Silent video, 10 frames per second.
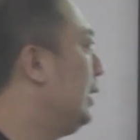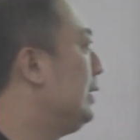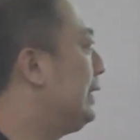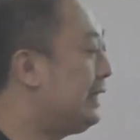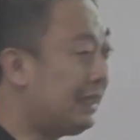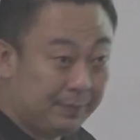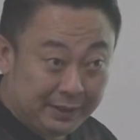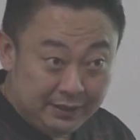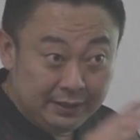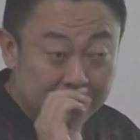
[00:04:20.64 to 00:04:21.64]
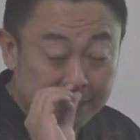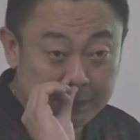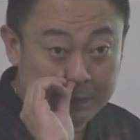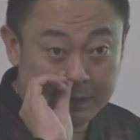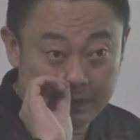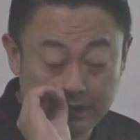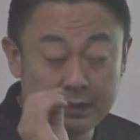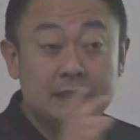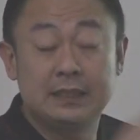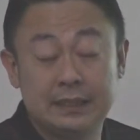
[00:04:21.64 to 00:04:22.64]
现在你们
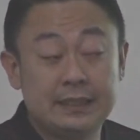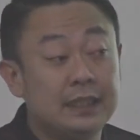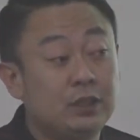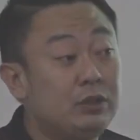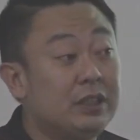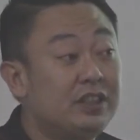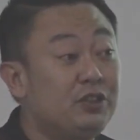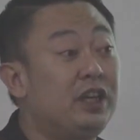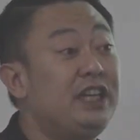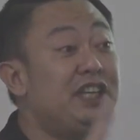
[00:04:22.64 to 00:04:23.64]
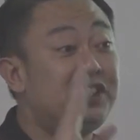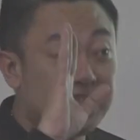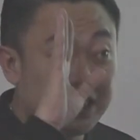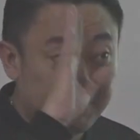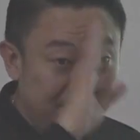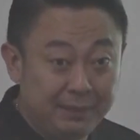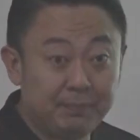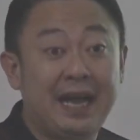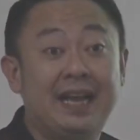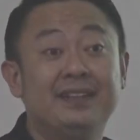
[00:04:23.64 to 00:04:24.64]
这个就叫做一生的命
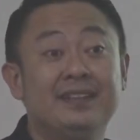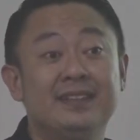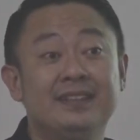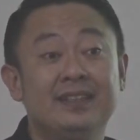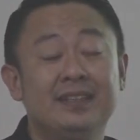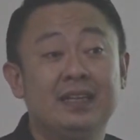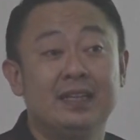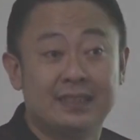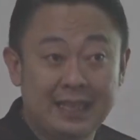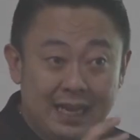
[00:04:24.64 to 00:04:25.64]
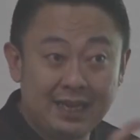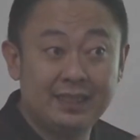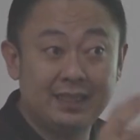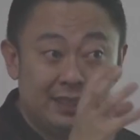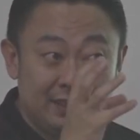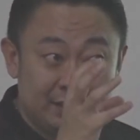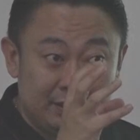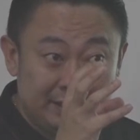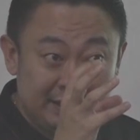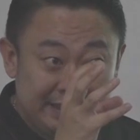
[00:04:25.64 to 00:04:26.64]
盘，它的
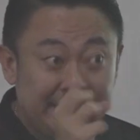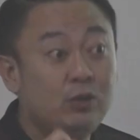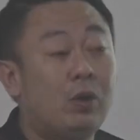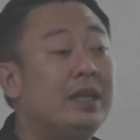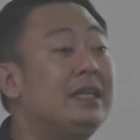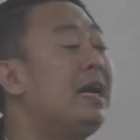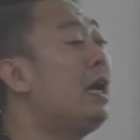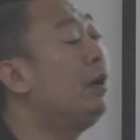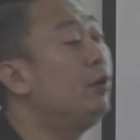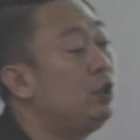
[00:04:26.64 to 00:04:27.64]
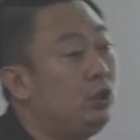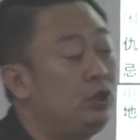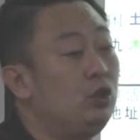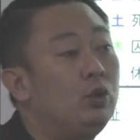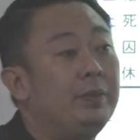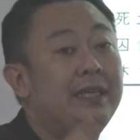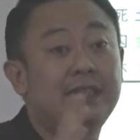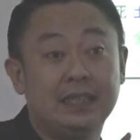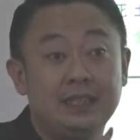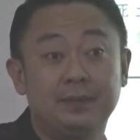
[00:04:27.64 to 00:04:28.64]
精华，你看啊，有时候我们医
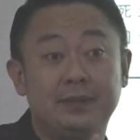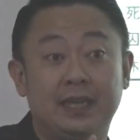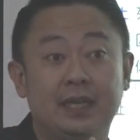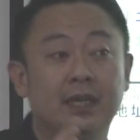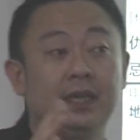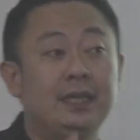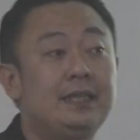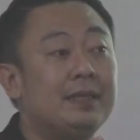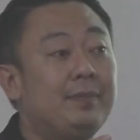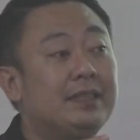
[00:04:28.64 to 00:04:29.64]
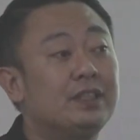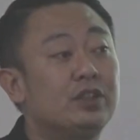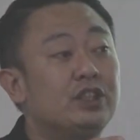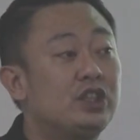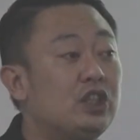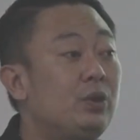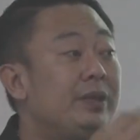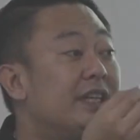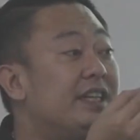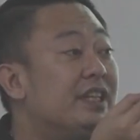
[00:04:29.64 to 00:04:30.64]
生是不是？医生每次就是抽
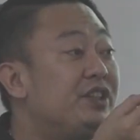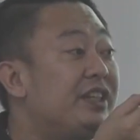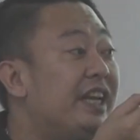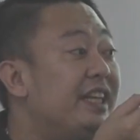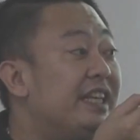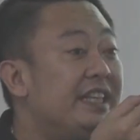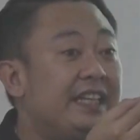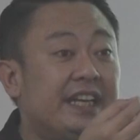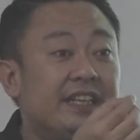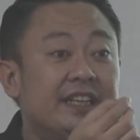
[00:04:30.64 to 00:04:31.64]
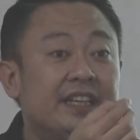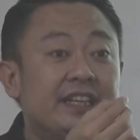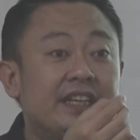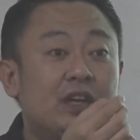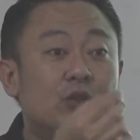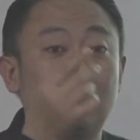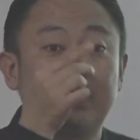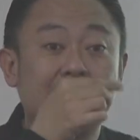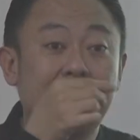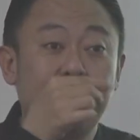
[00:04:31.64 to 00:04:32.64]
一个人的血一点点。然后装
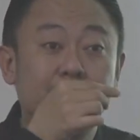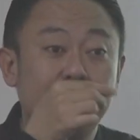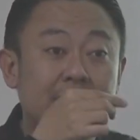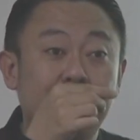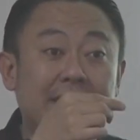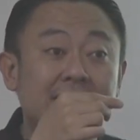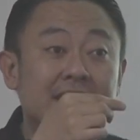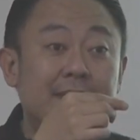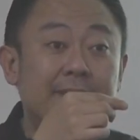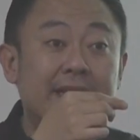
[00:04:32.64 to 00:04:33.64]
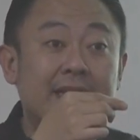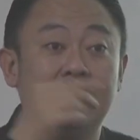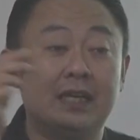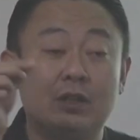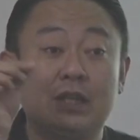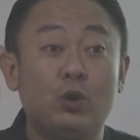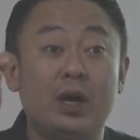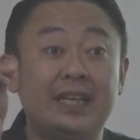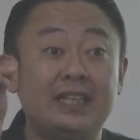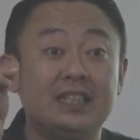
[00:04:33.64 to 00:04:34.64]
在一个一个瓶子里面，然后到
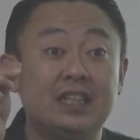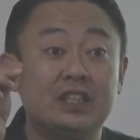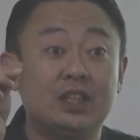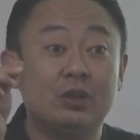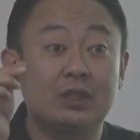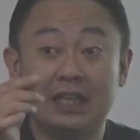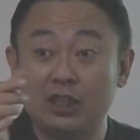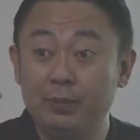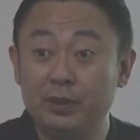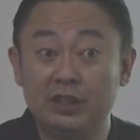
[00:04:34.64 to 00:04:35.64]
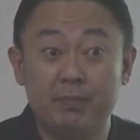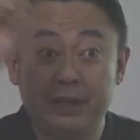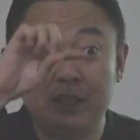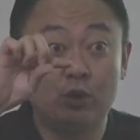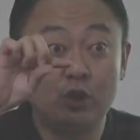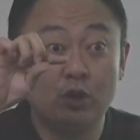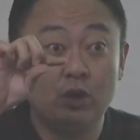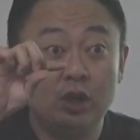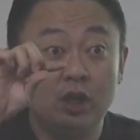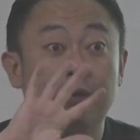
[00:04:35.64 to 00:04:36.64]
化验室的时候，他有没有整瓶都用？
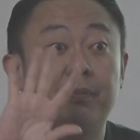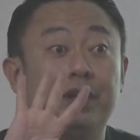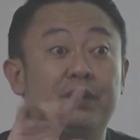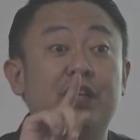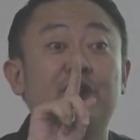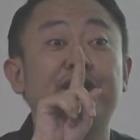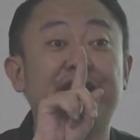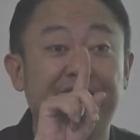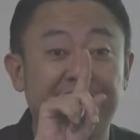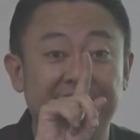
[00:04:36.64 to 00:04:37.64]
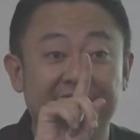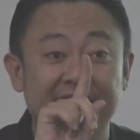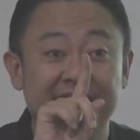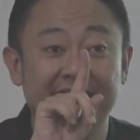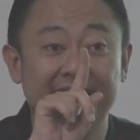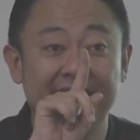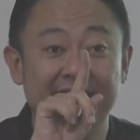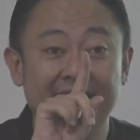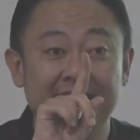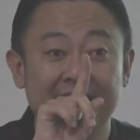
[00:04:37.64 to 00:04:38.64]
没有，他用一点哎，
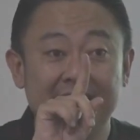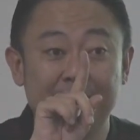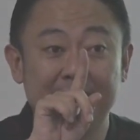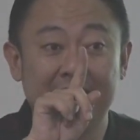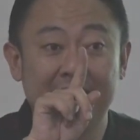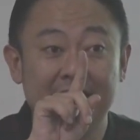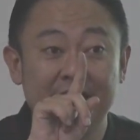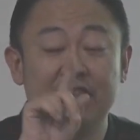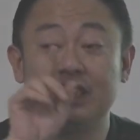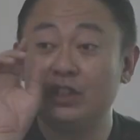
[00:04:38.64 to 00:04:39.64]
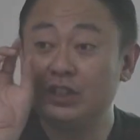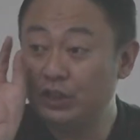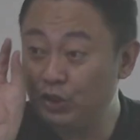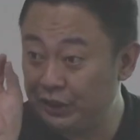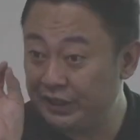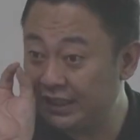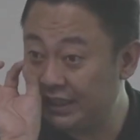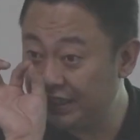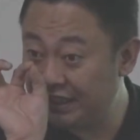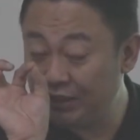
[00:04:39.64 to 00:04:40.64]
是不是？这个就是取这个
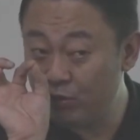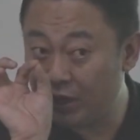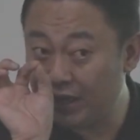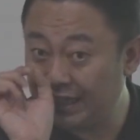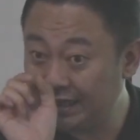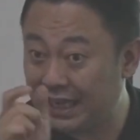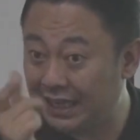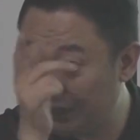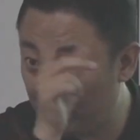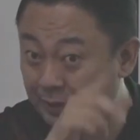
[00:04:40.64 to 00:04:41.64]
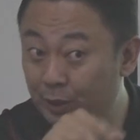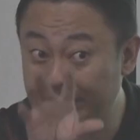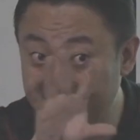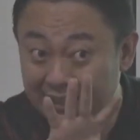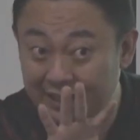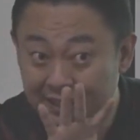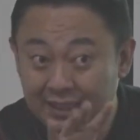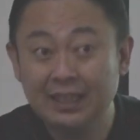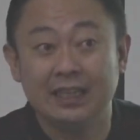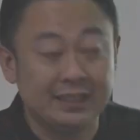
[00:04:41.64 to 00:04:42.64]
的精华来查你有没有问题。
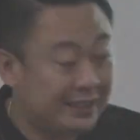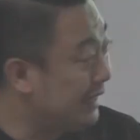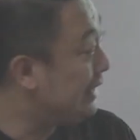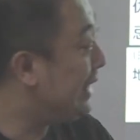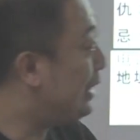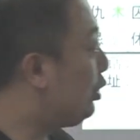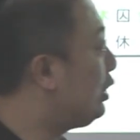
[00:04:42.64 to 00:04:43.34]
这些就